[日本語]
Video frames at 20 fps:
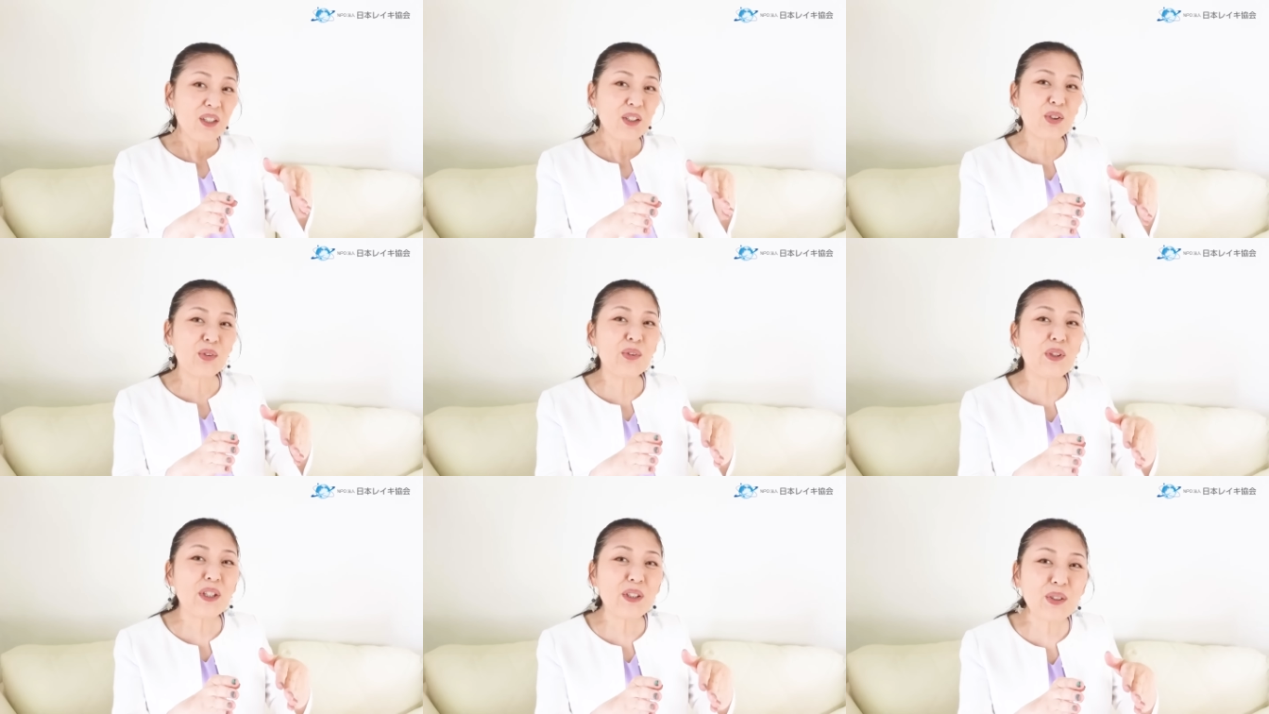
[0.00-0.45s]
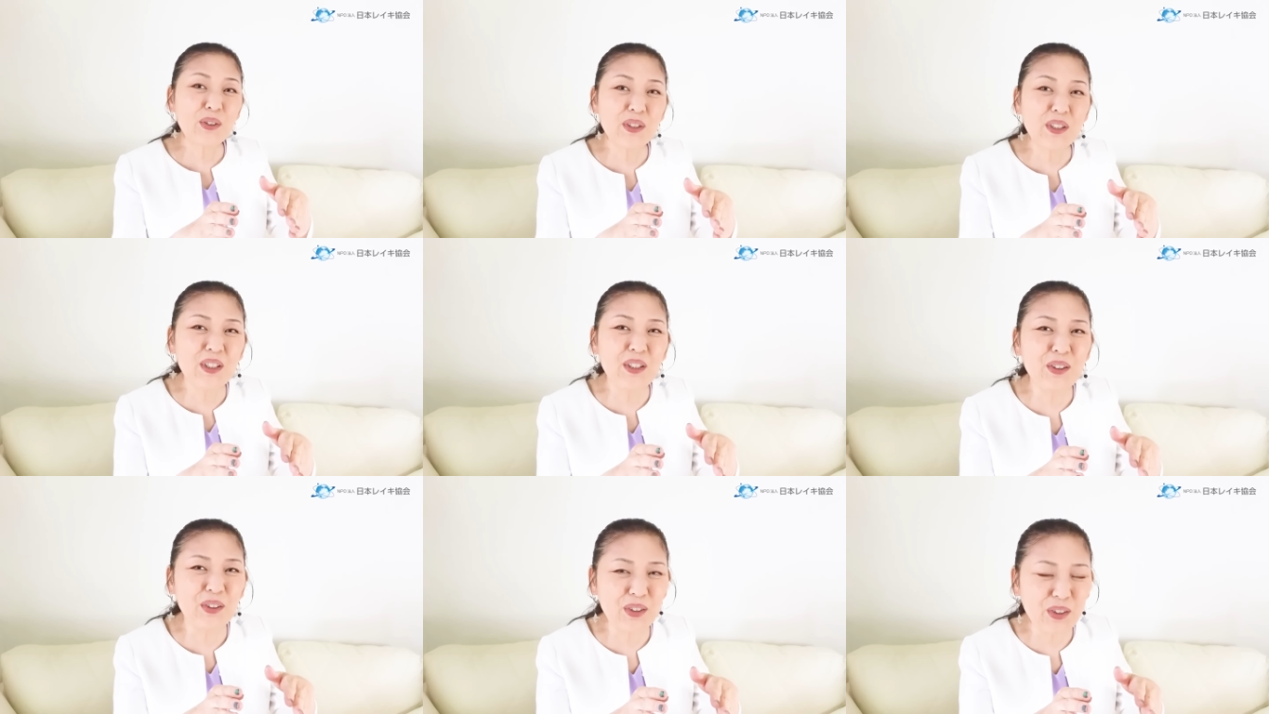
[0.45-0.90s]
それ
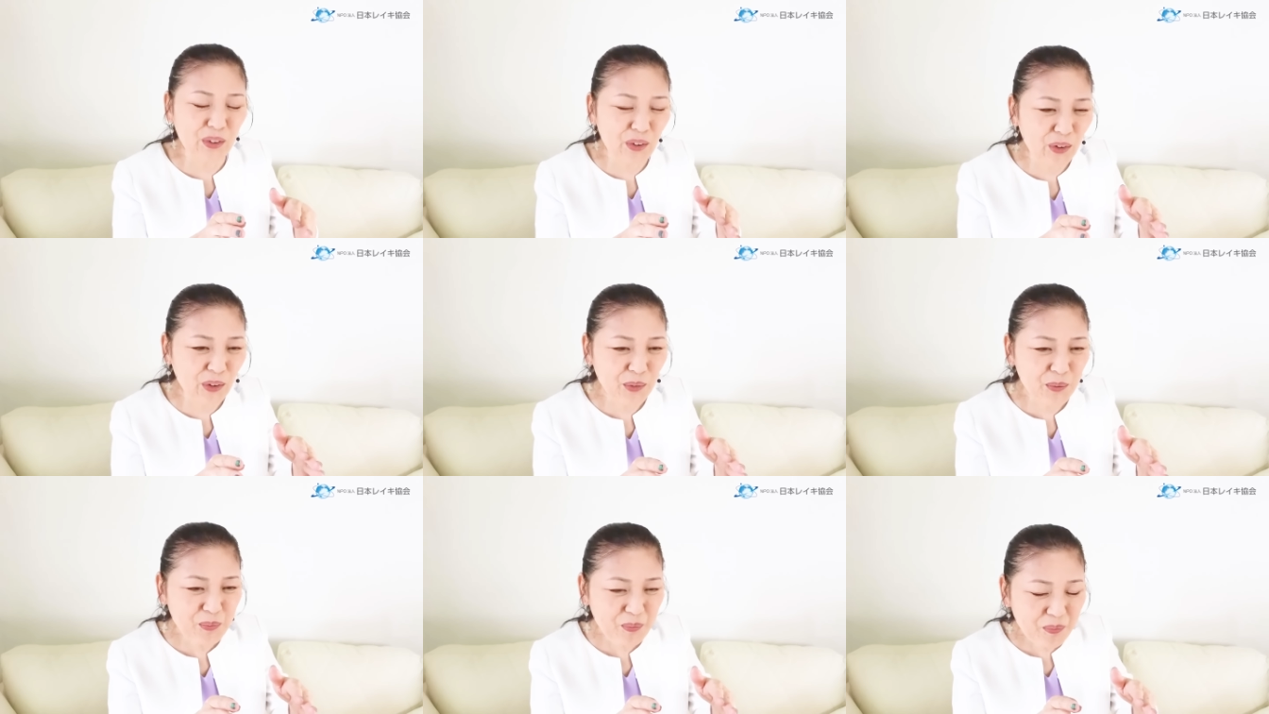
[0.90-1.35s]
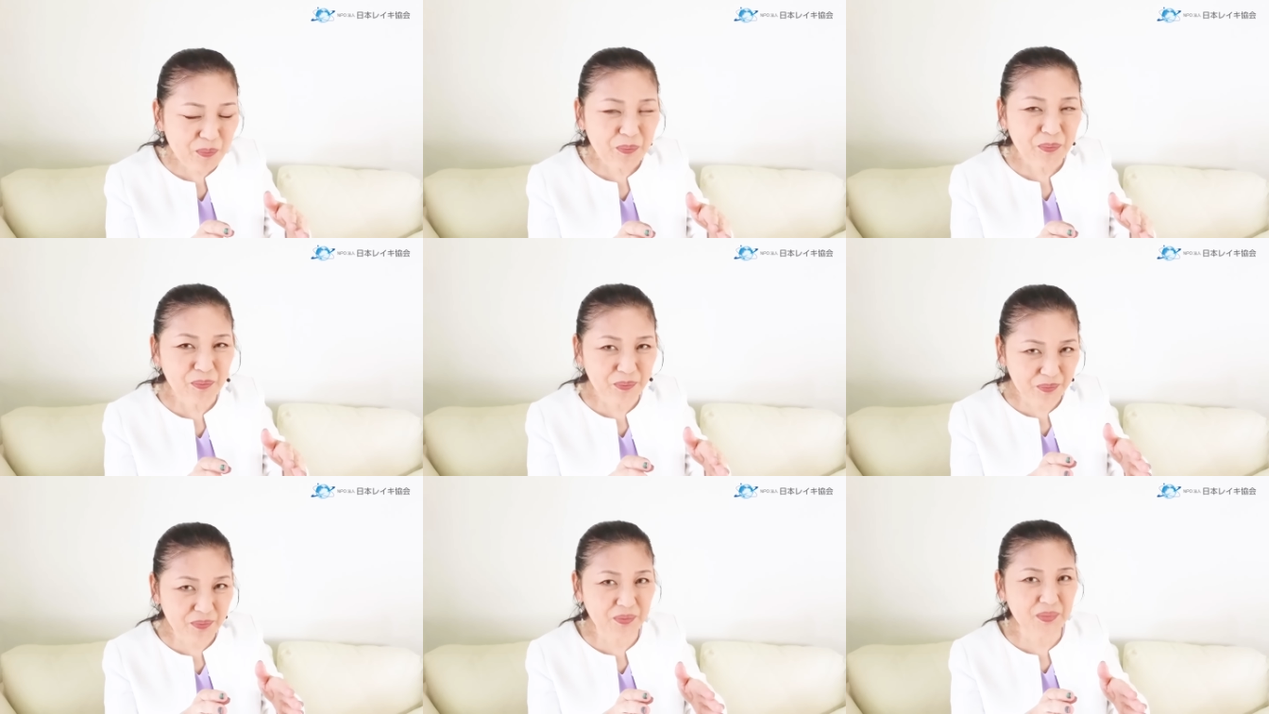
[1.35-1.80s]
すぎると、
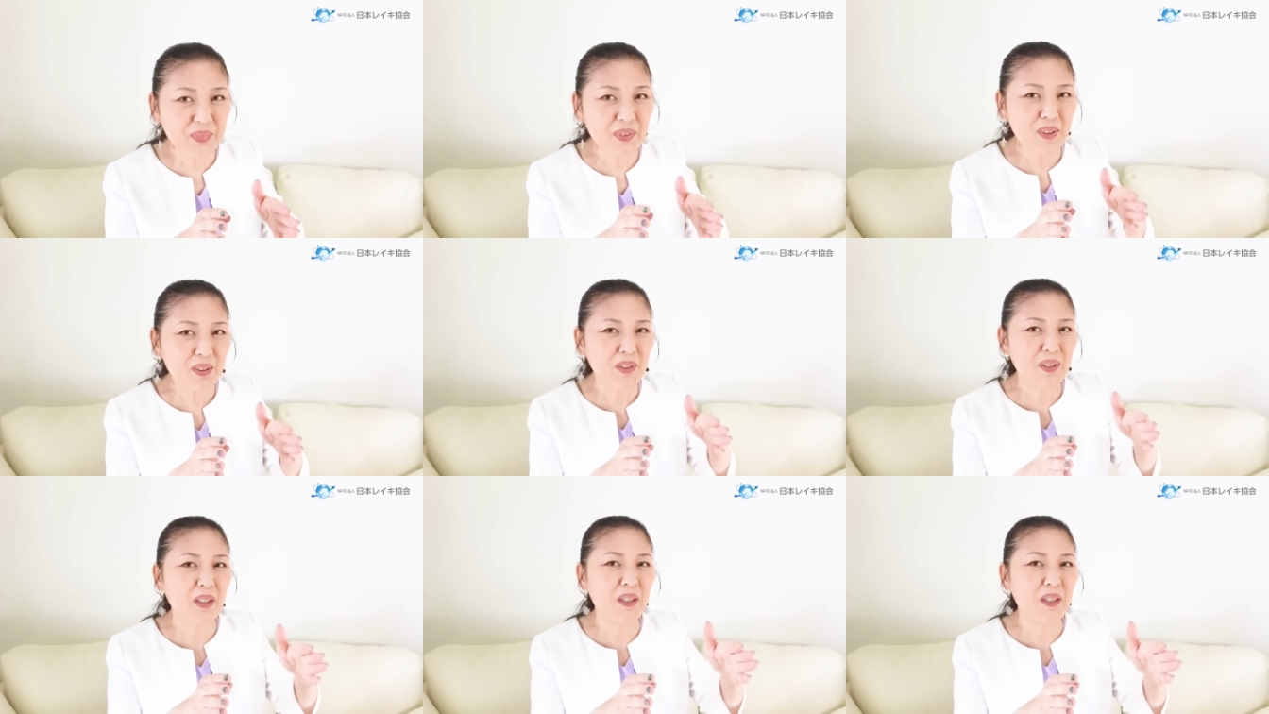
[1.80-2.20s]
うん。